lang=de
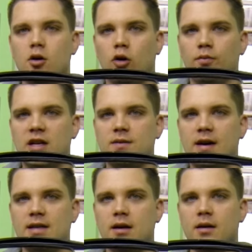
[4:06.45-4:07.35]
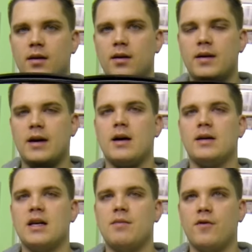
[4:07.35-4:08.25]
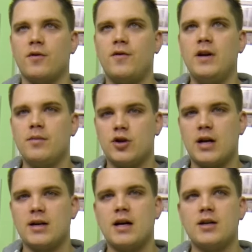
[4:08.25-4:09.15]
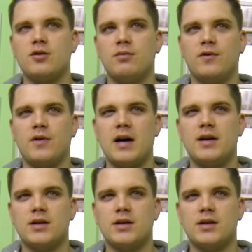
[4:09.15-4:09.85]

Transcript: um das Wasser, ja, ich sag mal, von vielen Bestandteilen zu befreien.